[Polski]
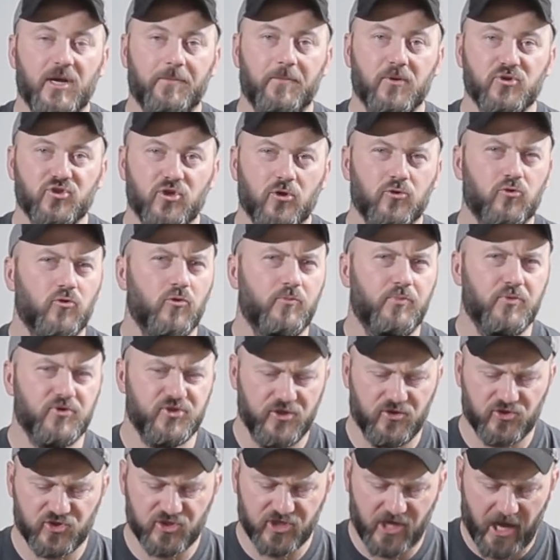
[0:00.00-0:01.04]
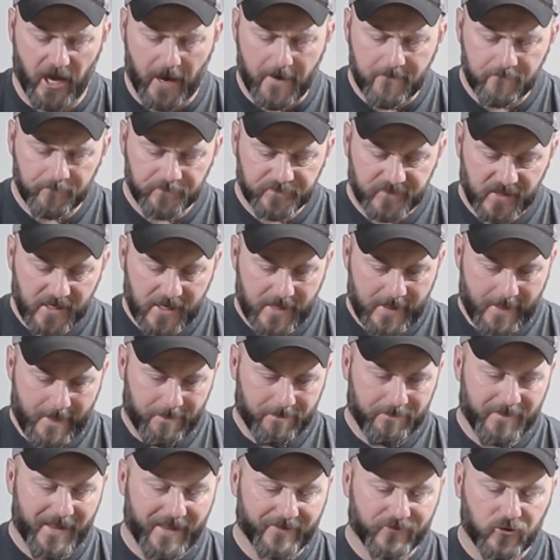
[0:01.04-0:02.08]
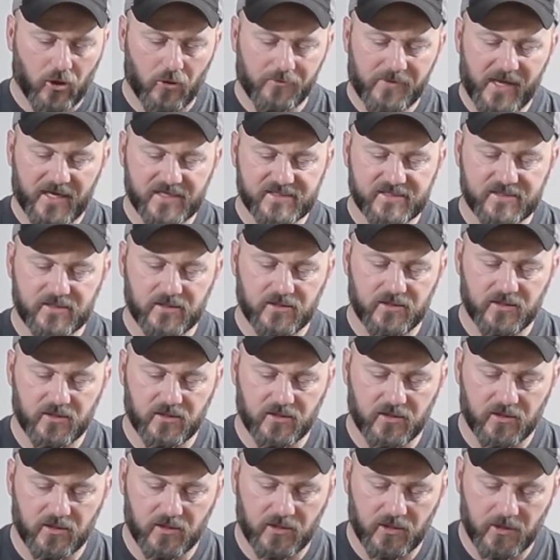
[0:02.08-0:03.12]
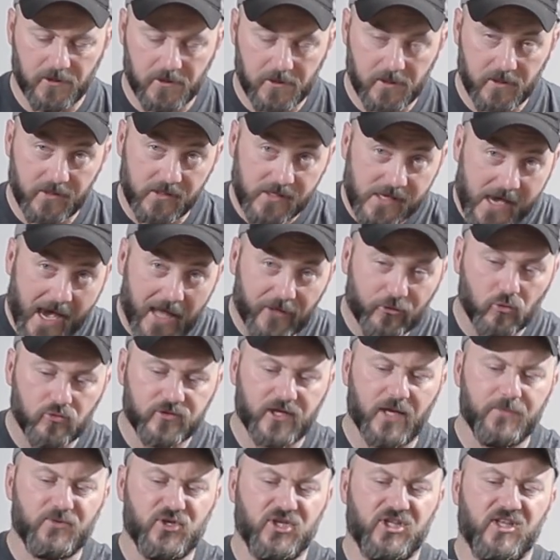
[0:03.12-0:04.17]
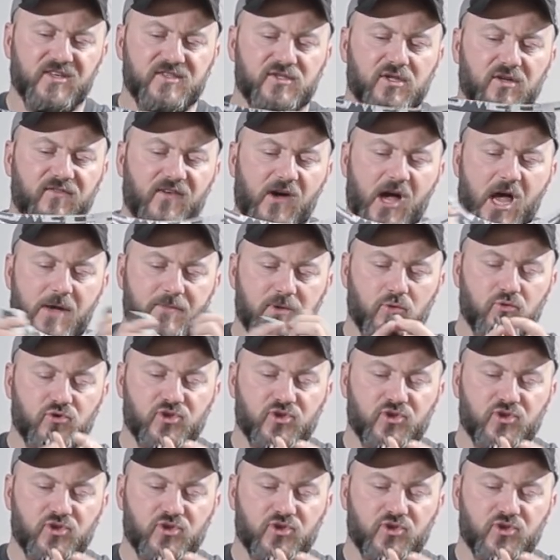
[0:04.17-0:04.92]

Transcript: na początku, później już nie. Natomiast y, ja tutaj przetestowałem i